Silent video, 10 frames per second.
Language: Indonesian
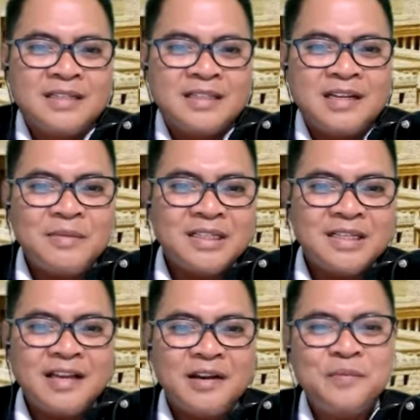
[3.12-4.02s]
Selamat
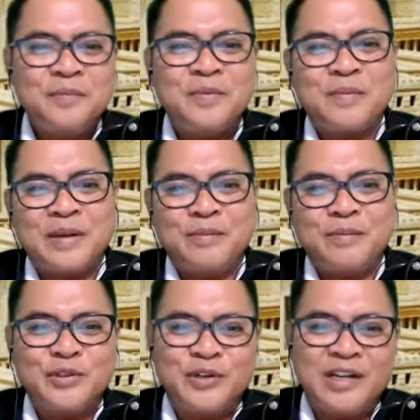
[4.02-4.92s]
siang, Bapak,
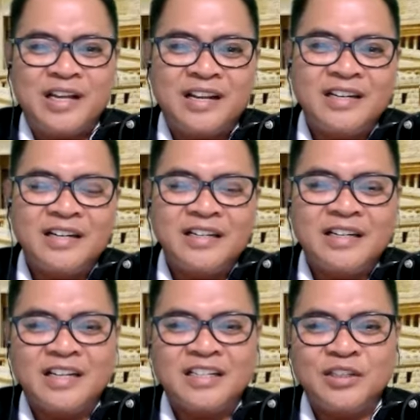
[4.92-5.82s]
Ibu, saudara
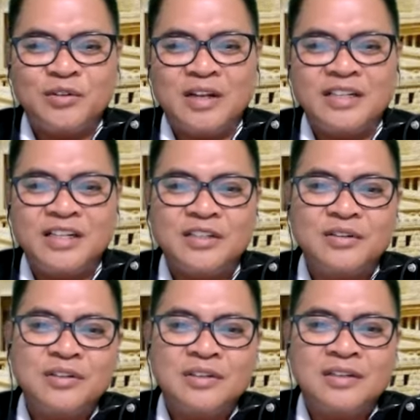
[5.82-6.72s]
yang dikasih Tuhan
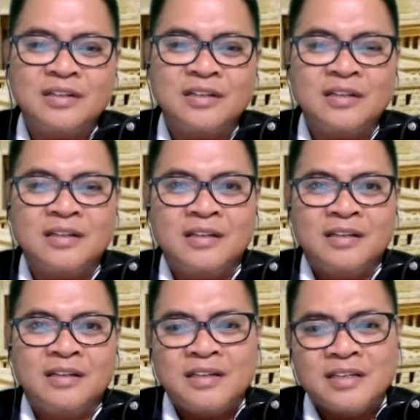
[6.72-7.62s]
Yesus.
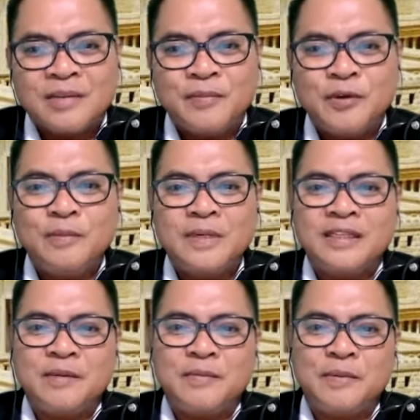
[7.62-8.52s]
Sebelum
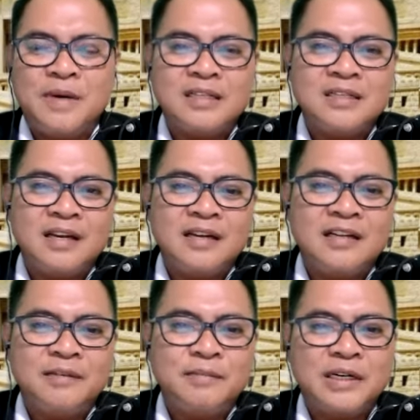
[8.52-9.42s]
kita membaca
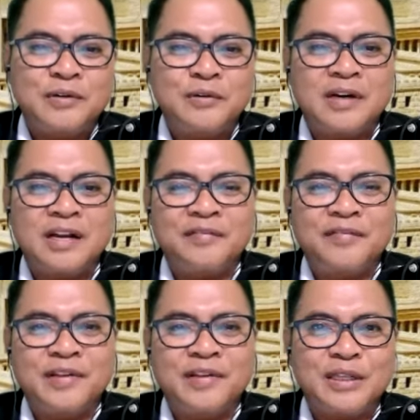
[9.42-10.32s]
dan
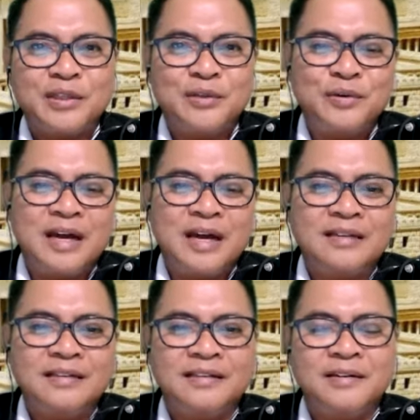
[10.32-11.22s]
merenungkan firman
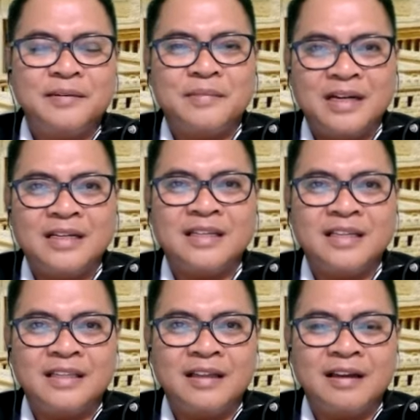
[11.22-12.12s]
Tuhan, mari
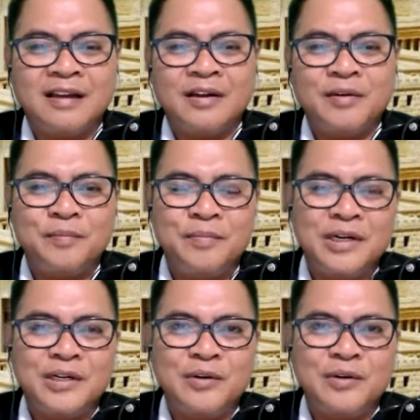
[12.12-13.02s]
kita
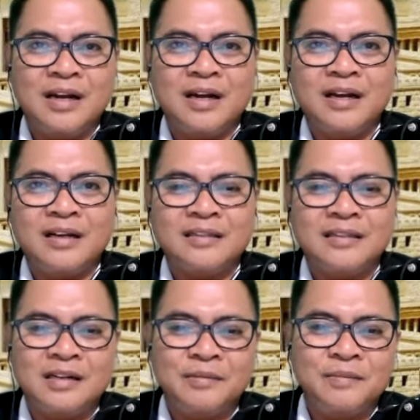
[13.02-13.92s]
berdoa
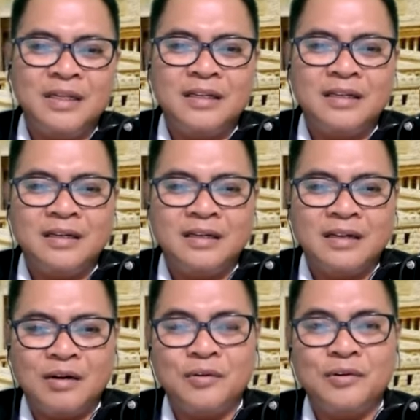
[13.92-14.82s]
terlebih
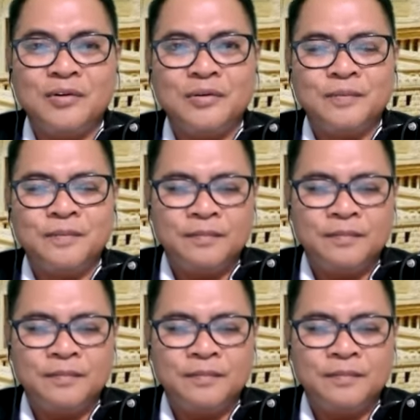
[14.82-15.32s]
dahulu.